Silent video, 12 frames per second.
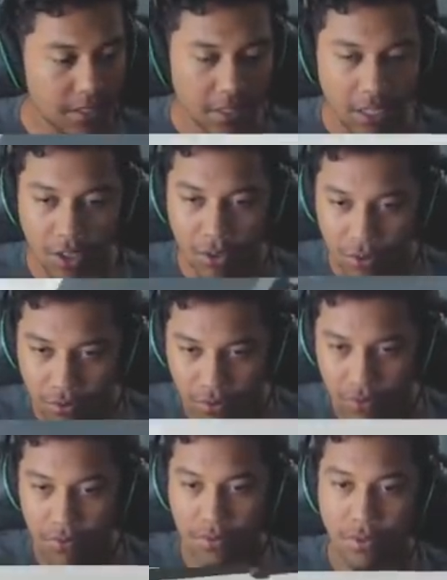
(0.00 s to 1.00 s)
Não,
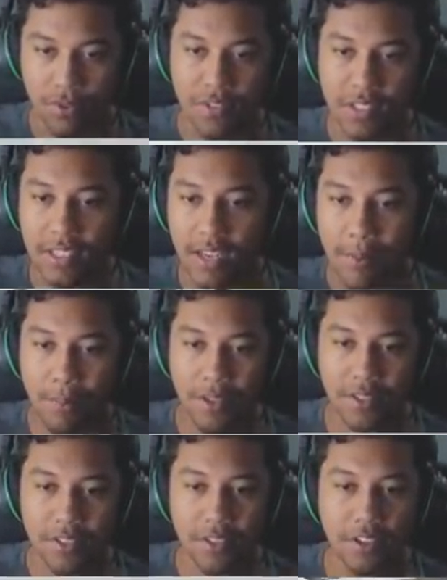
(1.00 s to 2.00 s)
tô sem capa
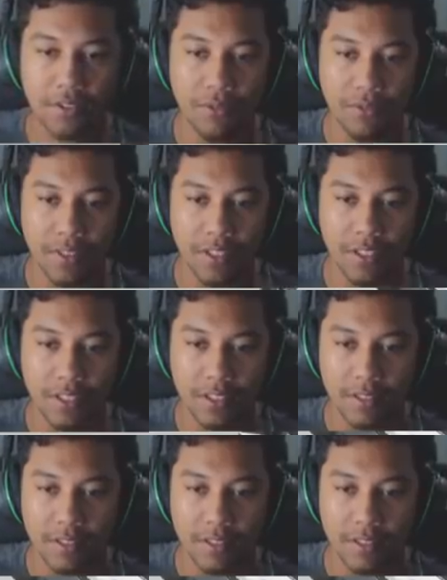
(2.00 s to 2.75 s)
aqui nenhum, velho.